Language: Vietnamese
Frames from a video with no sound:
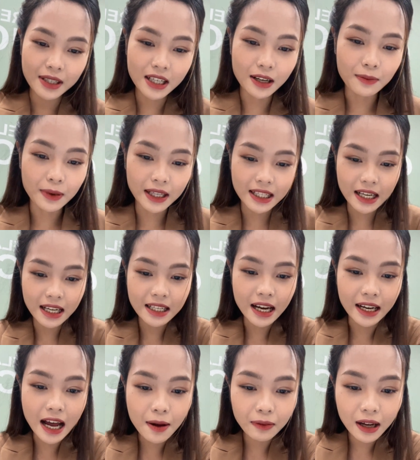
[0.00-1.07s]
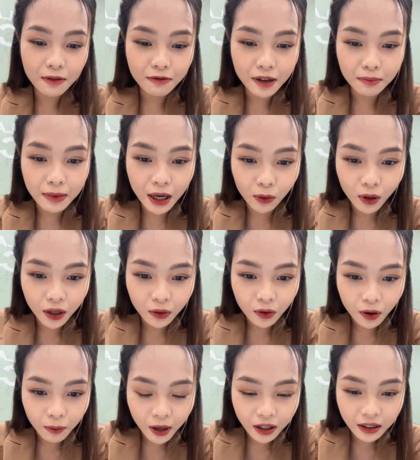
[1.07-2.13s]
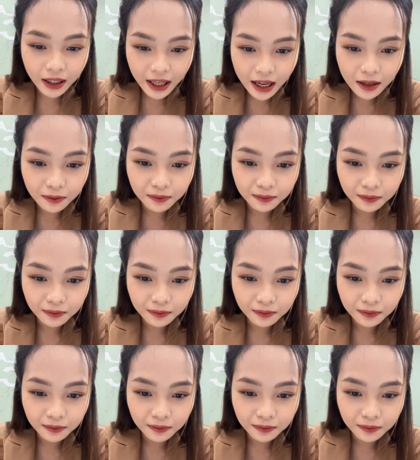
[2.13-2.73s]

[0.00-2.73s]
Bây giờ mình sẽ giải đáp các phần bình luận của mọi người nhé.